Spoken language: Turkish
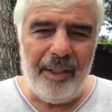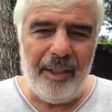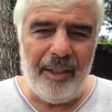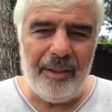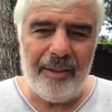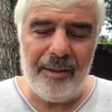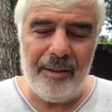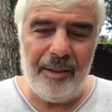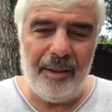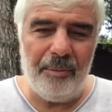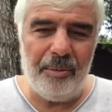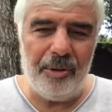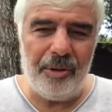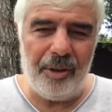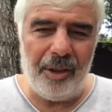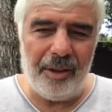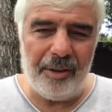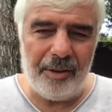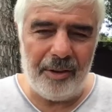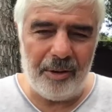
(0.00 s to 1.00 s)
aslında bu
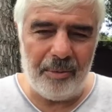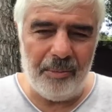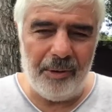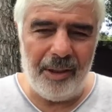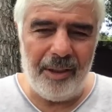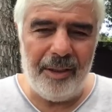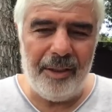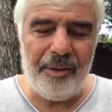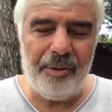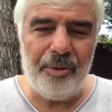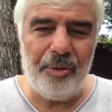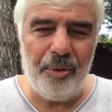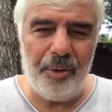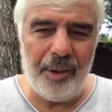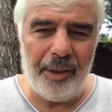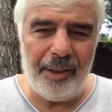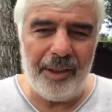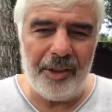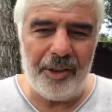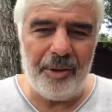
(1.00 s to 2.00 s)
çatışmalar
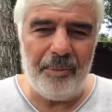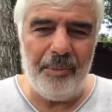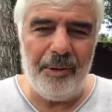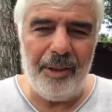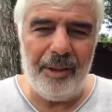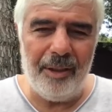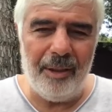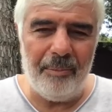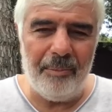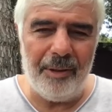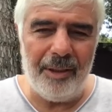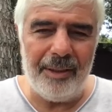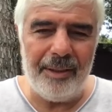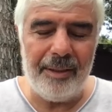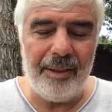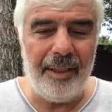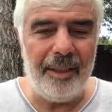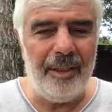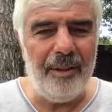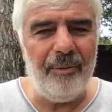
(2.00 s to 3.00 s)
Suriye rejimi, İran
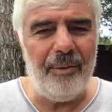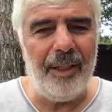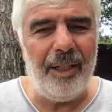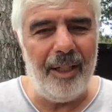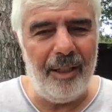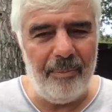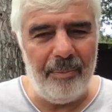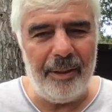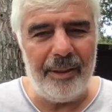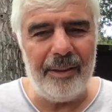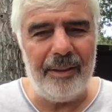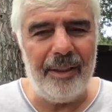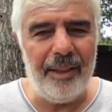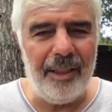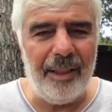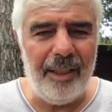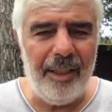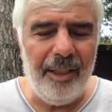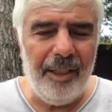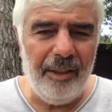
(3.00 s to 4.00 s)
milisleri ve
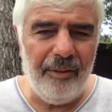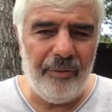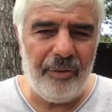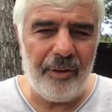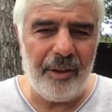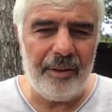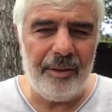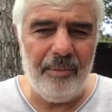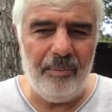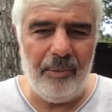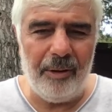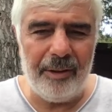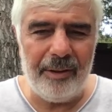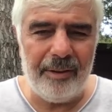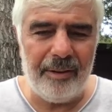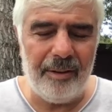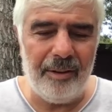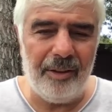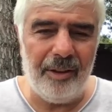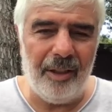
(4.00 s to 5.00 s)
elbette Fırat'ın
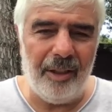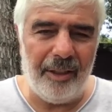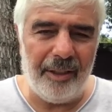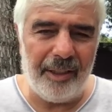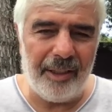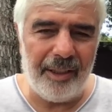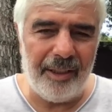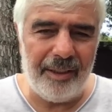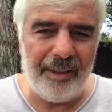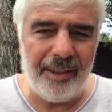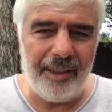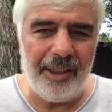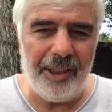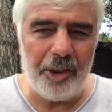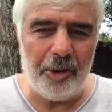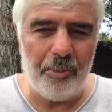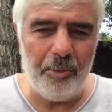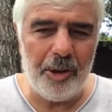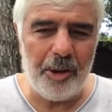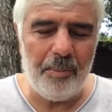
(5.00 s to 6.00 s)
batısında harekete
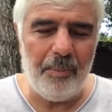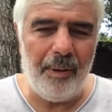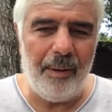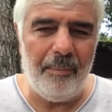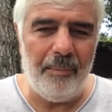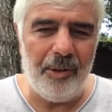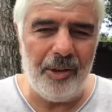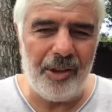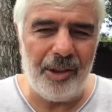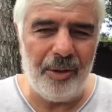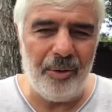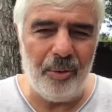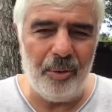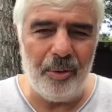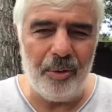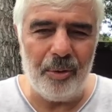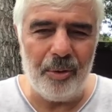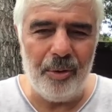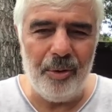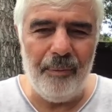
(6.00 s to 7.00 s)
geçmiş Memmiç'e
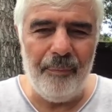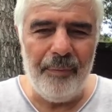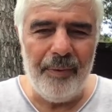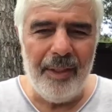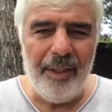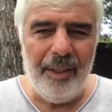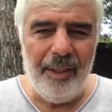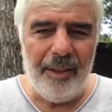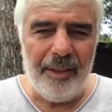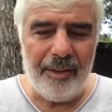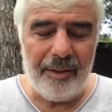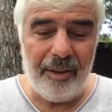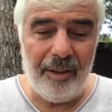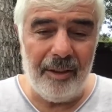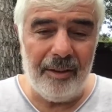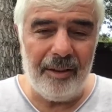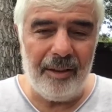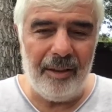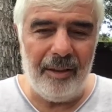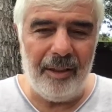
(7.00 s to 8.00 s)
doğru
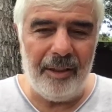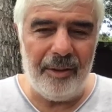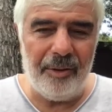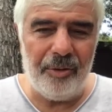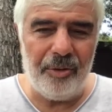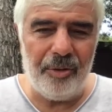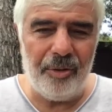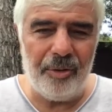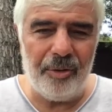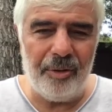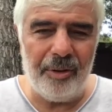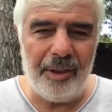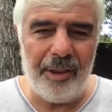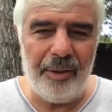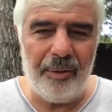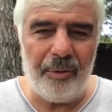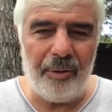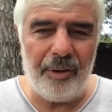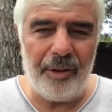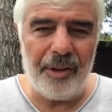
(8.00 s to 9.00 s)
saldırılarını sürdüren,
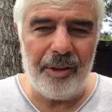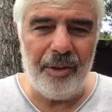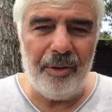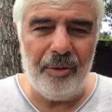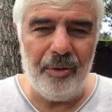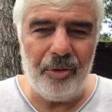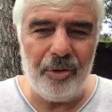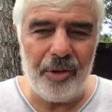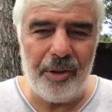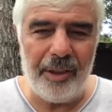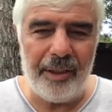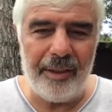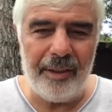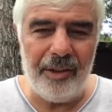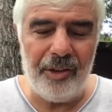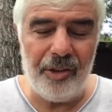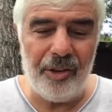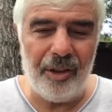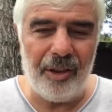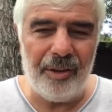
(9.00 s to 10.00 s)
oradaki
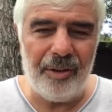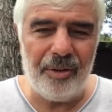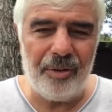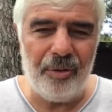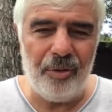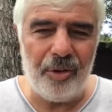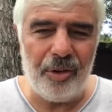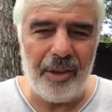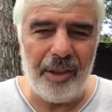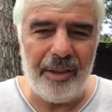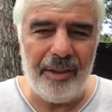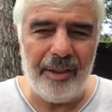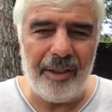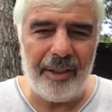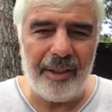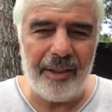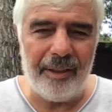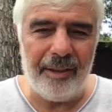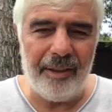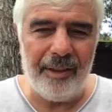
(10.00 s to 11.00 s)
güçlerini, cihadist güçlerini
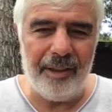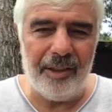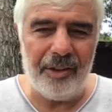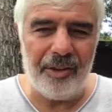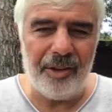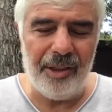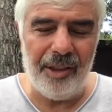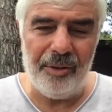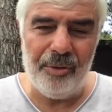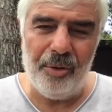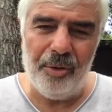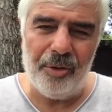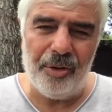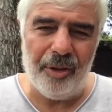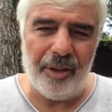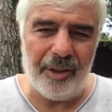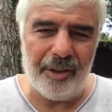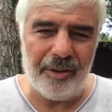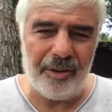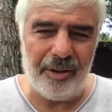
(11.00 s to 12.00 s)
harekete geçiren
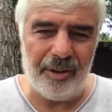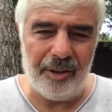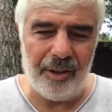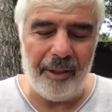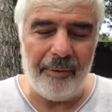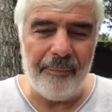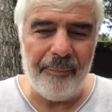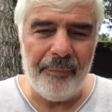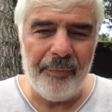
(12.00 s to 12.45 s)
Türkiye arasında.